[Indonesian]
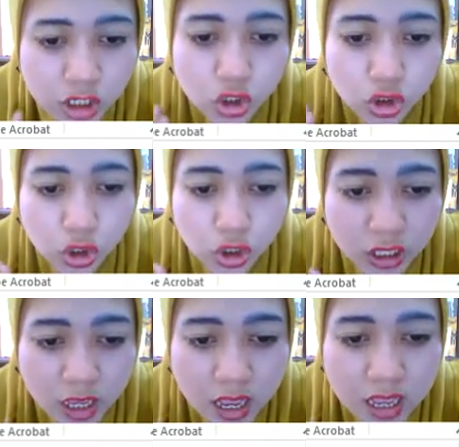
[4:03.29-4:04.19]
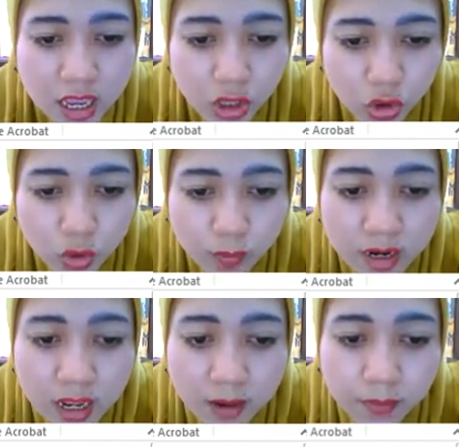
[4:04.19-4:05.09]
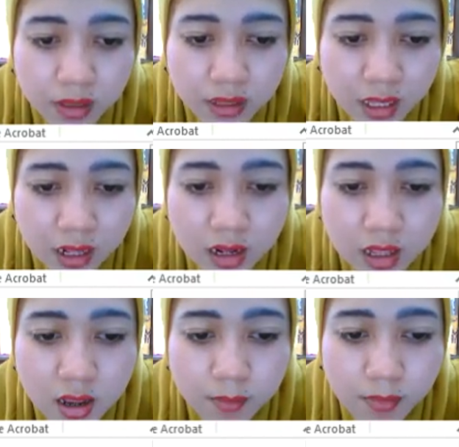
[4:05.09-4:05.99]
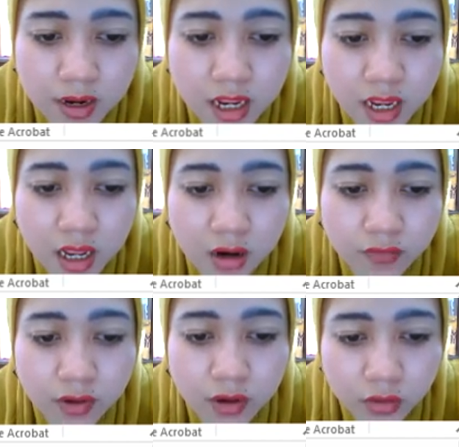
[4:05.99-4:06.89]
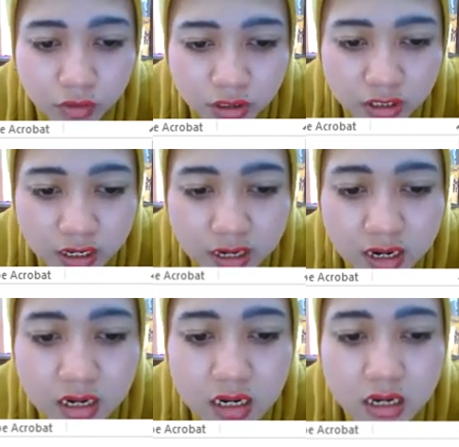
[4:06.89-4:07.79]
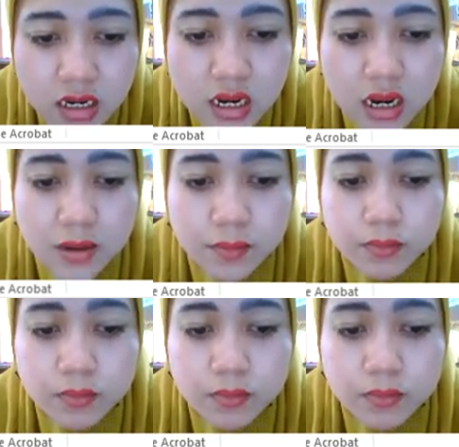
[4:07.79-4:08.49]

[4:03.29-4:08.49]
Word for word: Contohnya yaitu pada epitel pada alveolus ya dan dinding kap,